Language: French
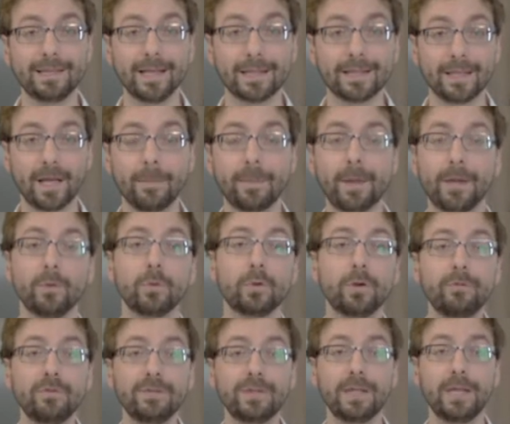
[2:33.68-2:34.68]
tartes après. Donc que
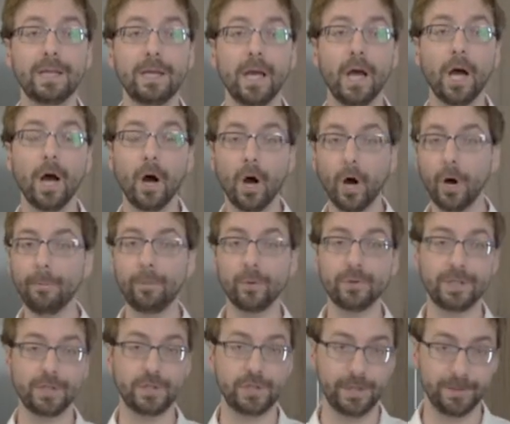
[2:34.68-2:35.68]
vous ayez un
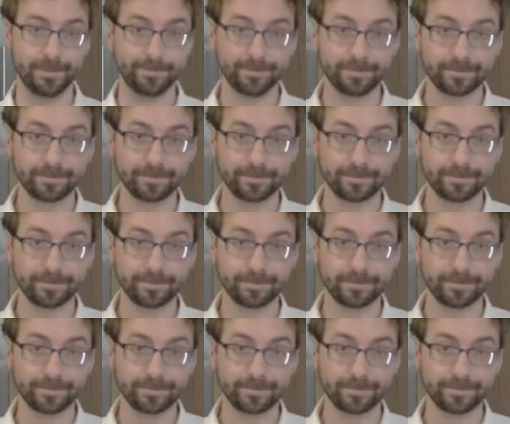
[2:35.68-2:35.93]
potager,